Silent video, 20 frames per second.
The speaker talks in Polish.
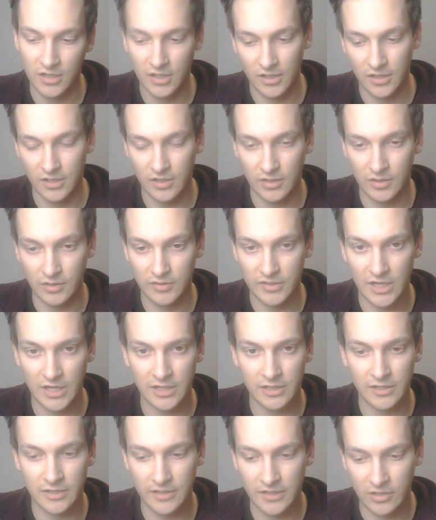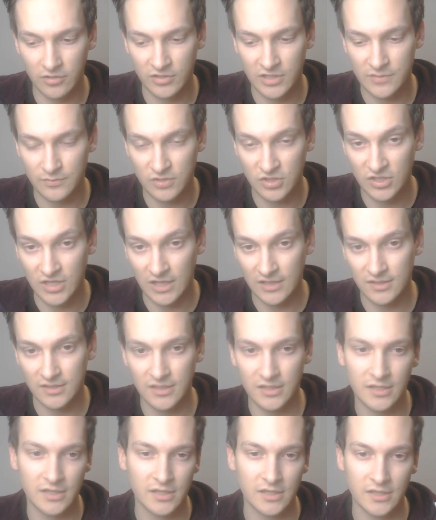e, jak, jak on jest
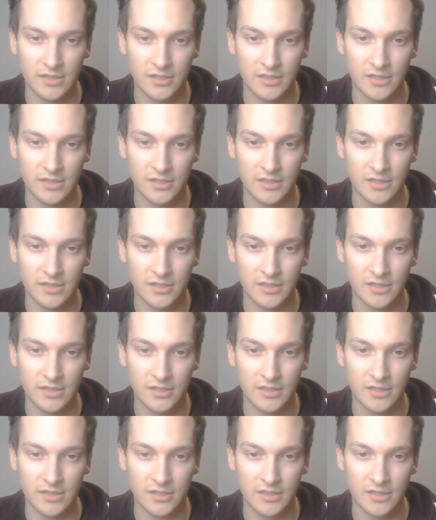przydatny,